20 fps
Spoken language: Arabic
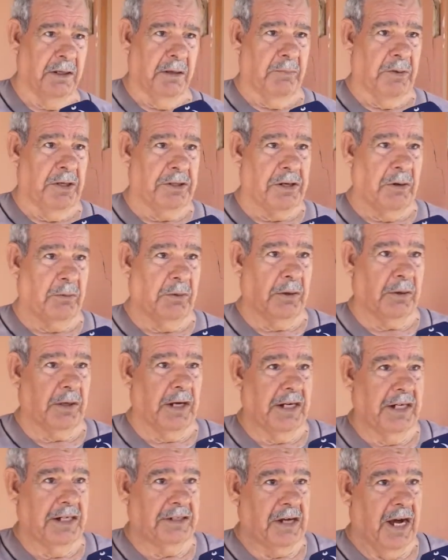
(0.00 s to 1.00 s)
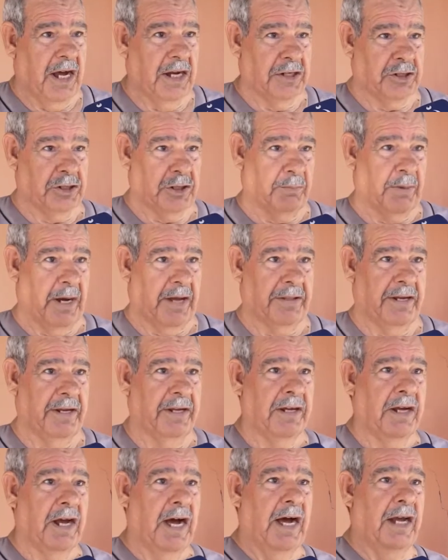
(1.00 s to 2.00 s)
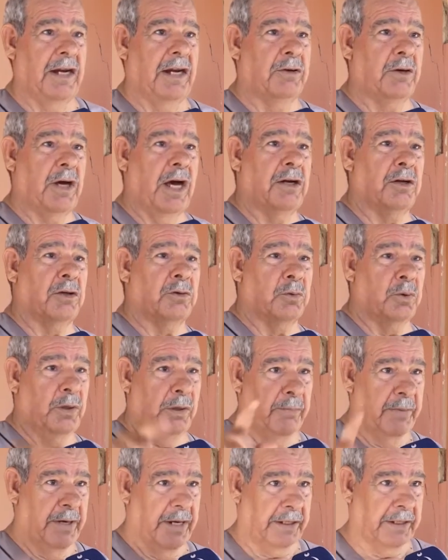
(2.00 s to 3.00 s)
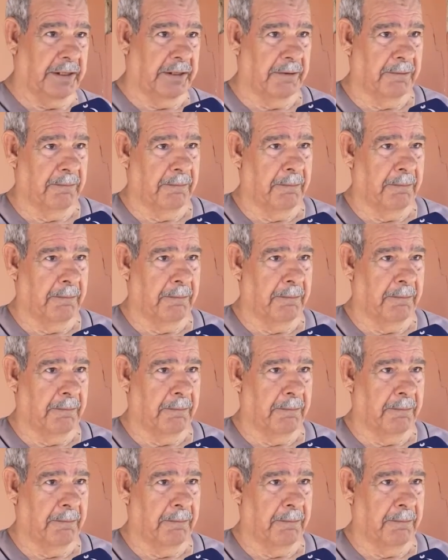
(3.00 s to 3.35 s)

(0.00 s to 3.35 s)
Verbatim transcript: من الدوله وقال لي تعال اشرب هذا على على روح ابنك